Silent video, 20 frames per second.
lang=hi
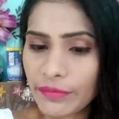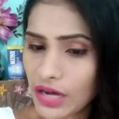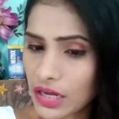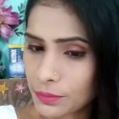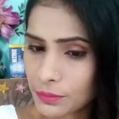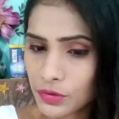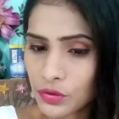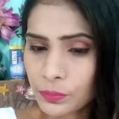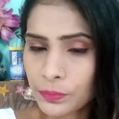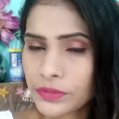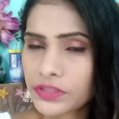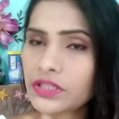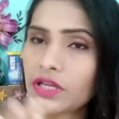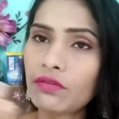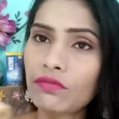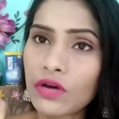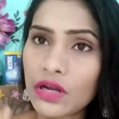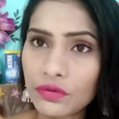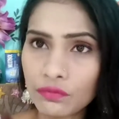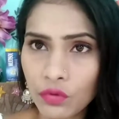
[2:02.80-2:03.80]
एम आर पी रुपीज
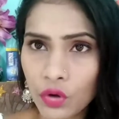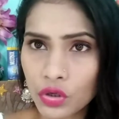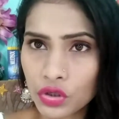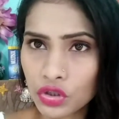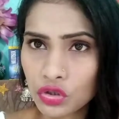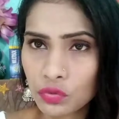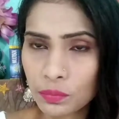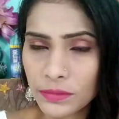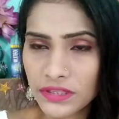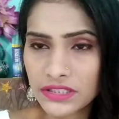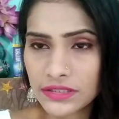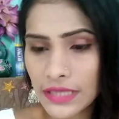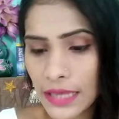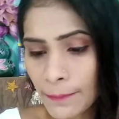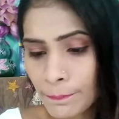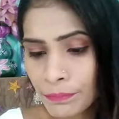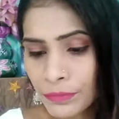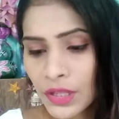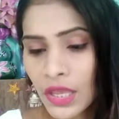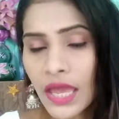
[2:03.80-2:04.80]
है वन फोर्टी रुपीज है
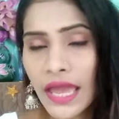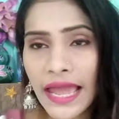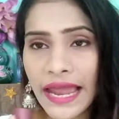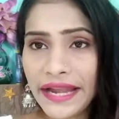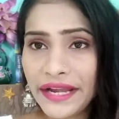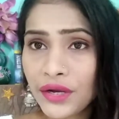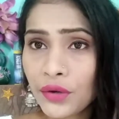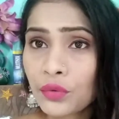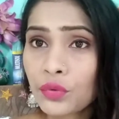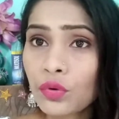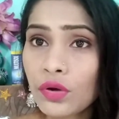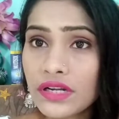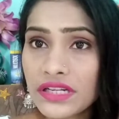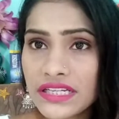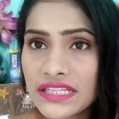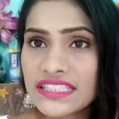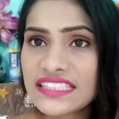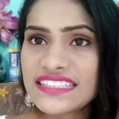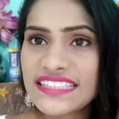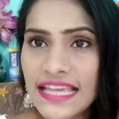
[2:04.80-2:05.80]
एंड ये
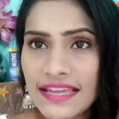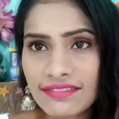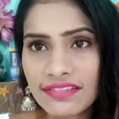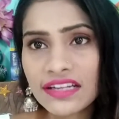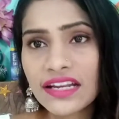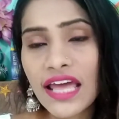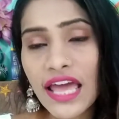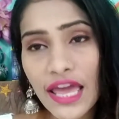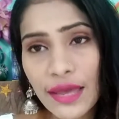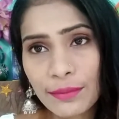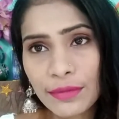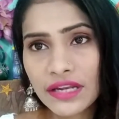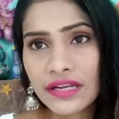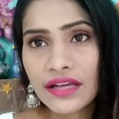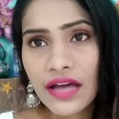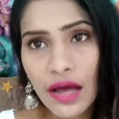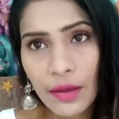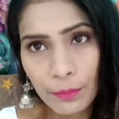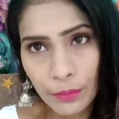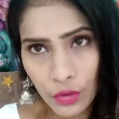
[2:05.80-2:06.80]
ट्वेंटी सेवन एम एल
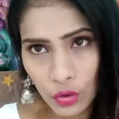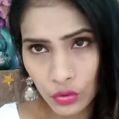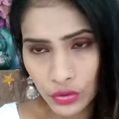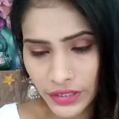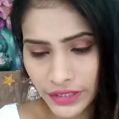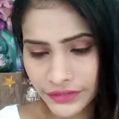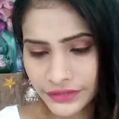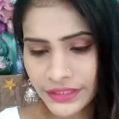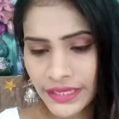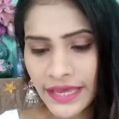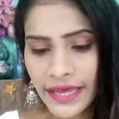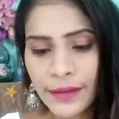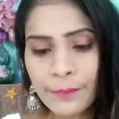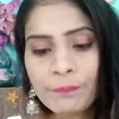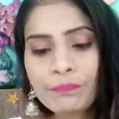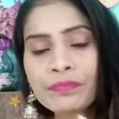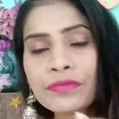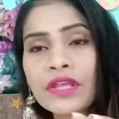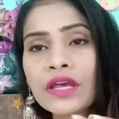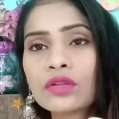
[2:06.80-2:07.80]
का प्रोडक्ट है
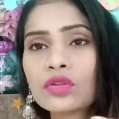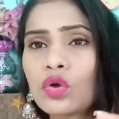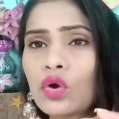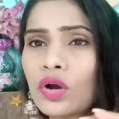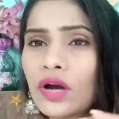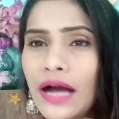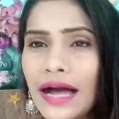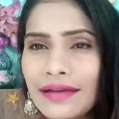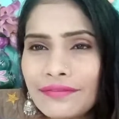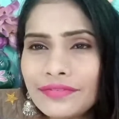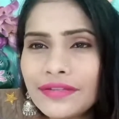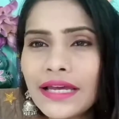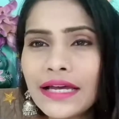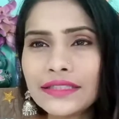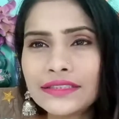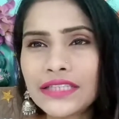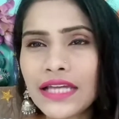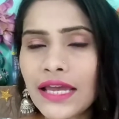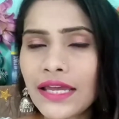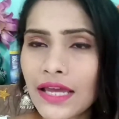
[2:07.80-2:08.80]
तो काफी
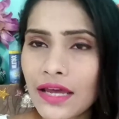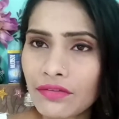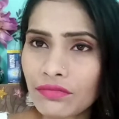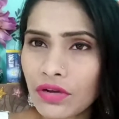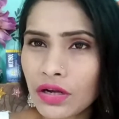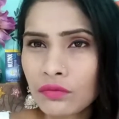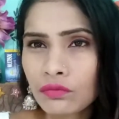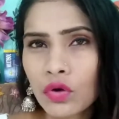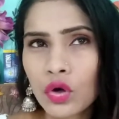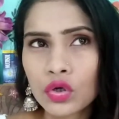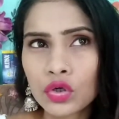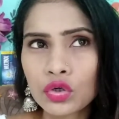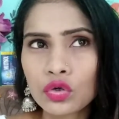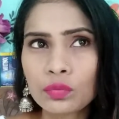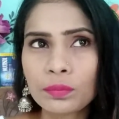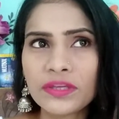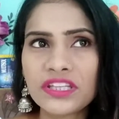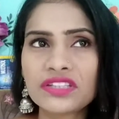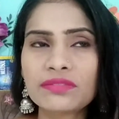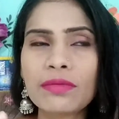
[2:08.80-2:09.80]
अच्छा यार वन फोर्टी
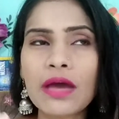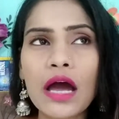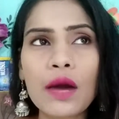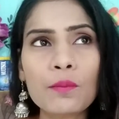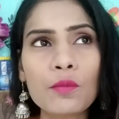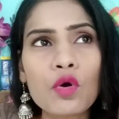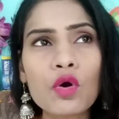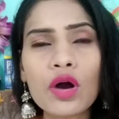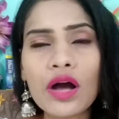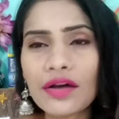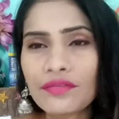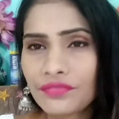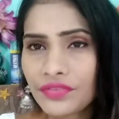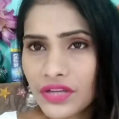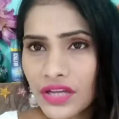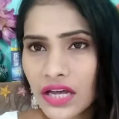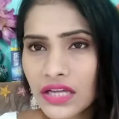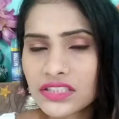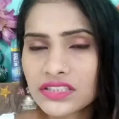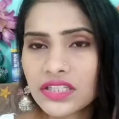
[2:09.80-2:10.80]
रुपीज में आपको
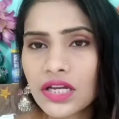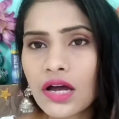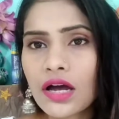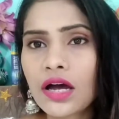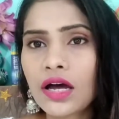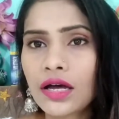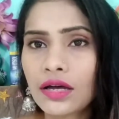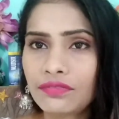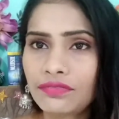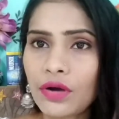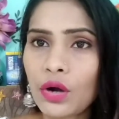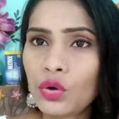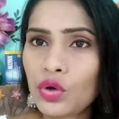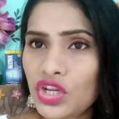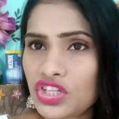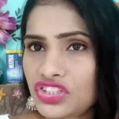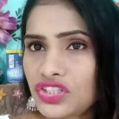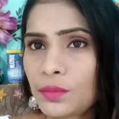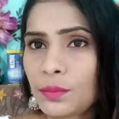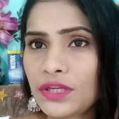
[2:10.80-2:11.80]
काफी अच्छा
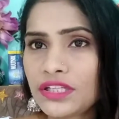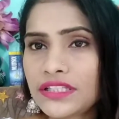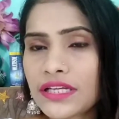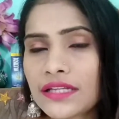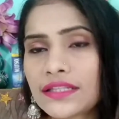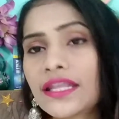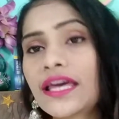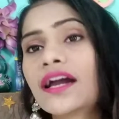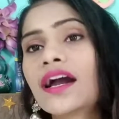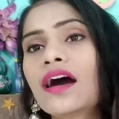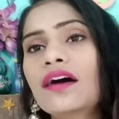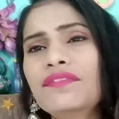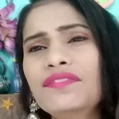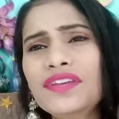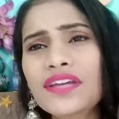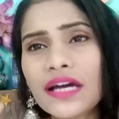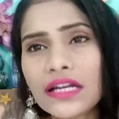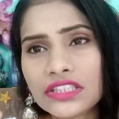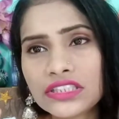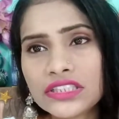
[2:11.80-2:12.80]
फाउंडेशन मिल जाता है
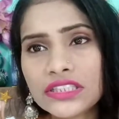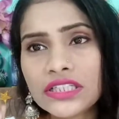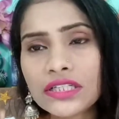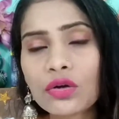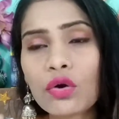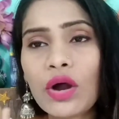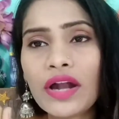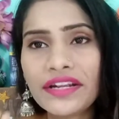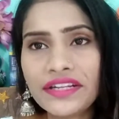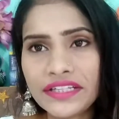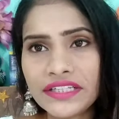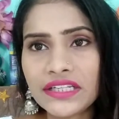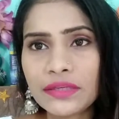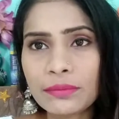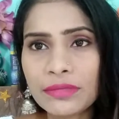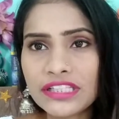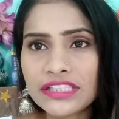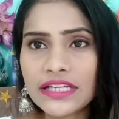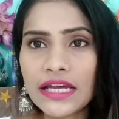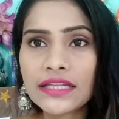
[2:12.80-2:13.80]
काफी अच्छी क्वांटिटी
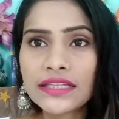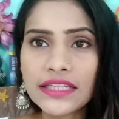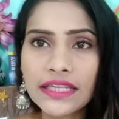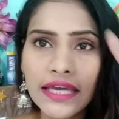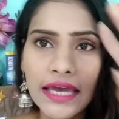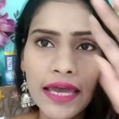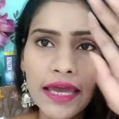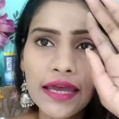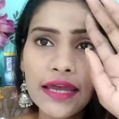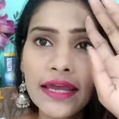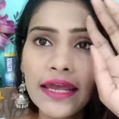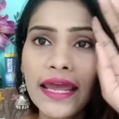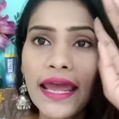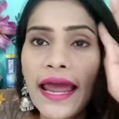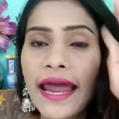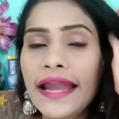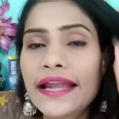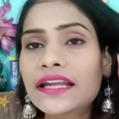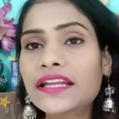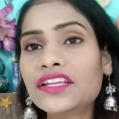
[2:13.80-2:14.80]
मिल जाती है
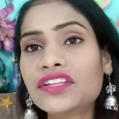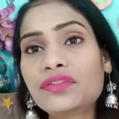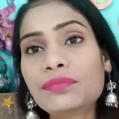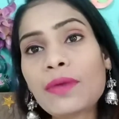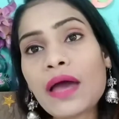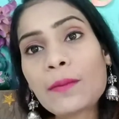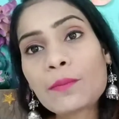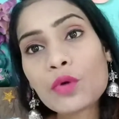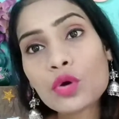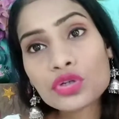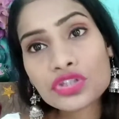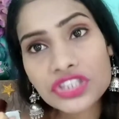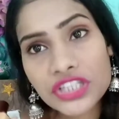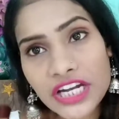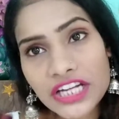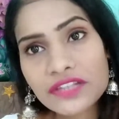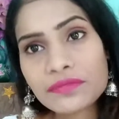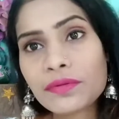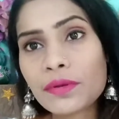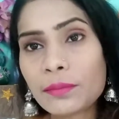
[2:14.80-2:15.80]
एंड इसमें आपको
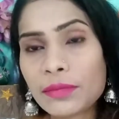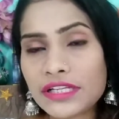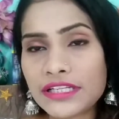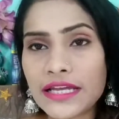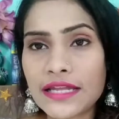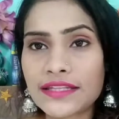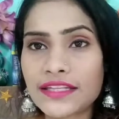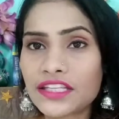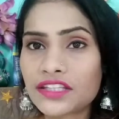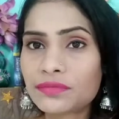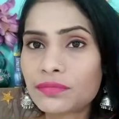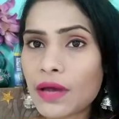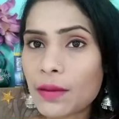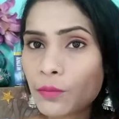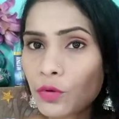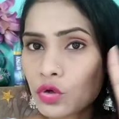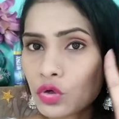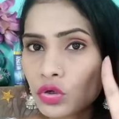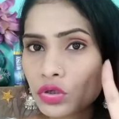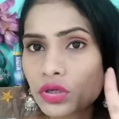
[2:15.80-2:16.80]
शेड्स भी मिल जाते हैं इसमें
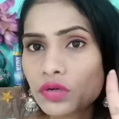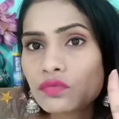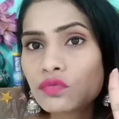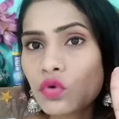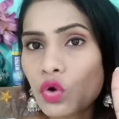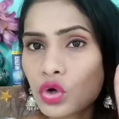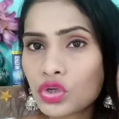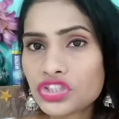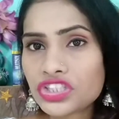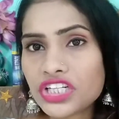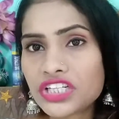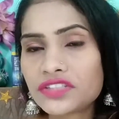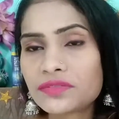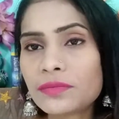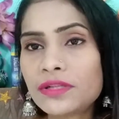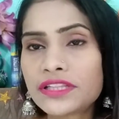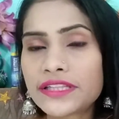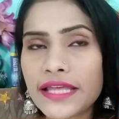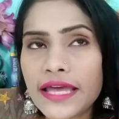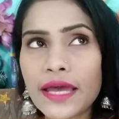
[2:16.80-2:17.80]
आपको टोटल फोर शेड्स
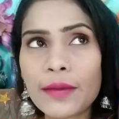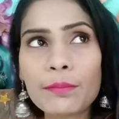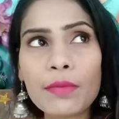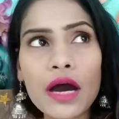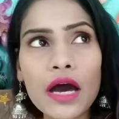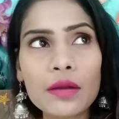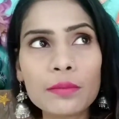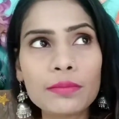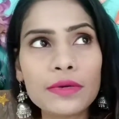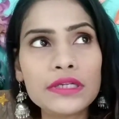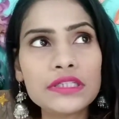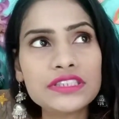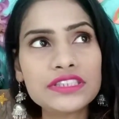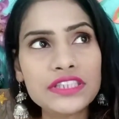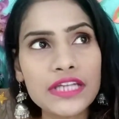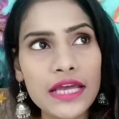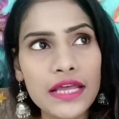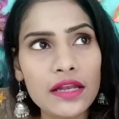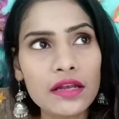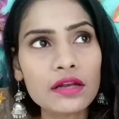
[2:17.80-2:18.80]
मिलते हैं मार्बल
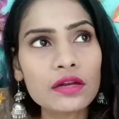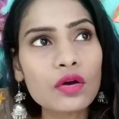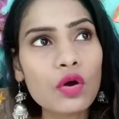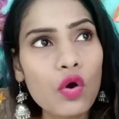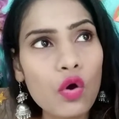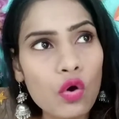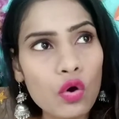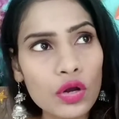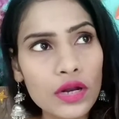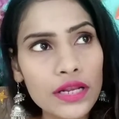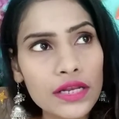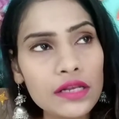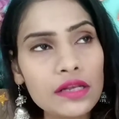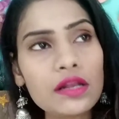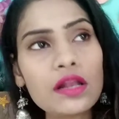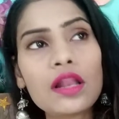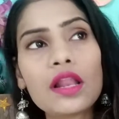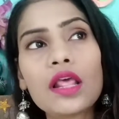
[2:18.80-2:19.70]
शेल कोरल